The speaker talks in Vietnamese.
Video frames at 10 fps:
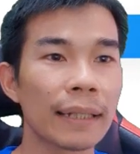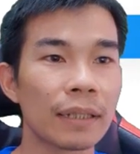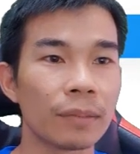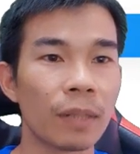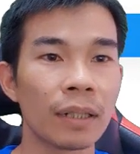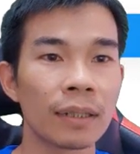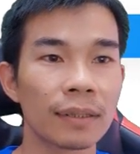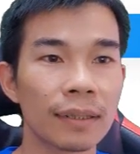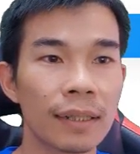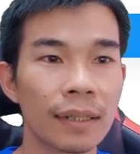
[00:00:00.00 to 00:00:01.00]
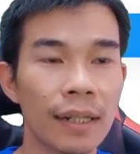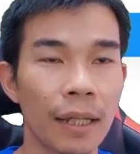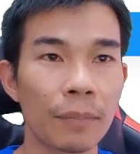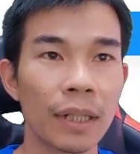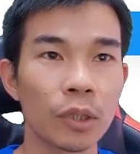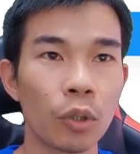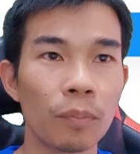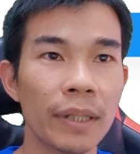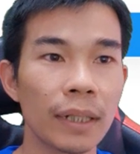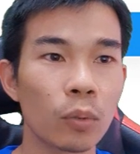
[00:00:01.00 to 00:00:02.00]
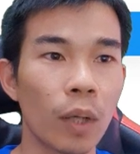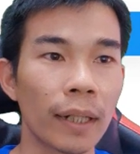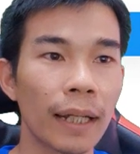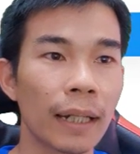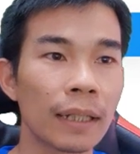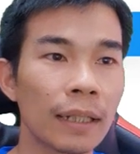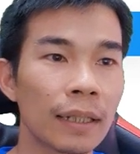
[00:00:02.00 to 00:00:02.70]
quan gì với lại bên của Pi Network ha.